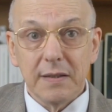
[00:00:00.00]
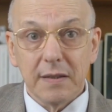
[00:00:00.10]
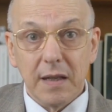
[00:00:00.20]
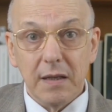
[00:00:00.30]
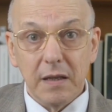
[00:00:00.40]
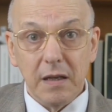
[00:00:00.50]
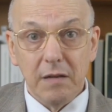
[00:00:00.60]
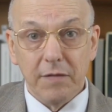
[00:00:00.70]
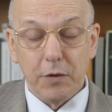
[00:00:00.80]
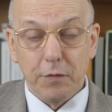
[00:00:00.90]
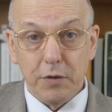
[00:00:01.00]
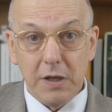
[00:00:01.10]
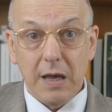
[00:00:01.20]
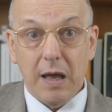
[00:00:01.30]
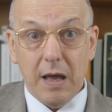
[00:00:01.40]
c'est-à-dire il va
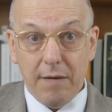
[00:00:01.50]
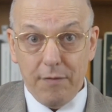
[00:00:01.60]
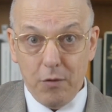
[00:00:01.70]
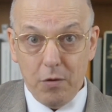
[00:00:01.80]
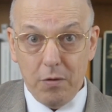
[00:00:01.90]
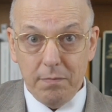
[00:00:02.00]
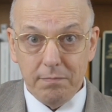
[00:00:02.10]
devenir aveugle.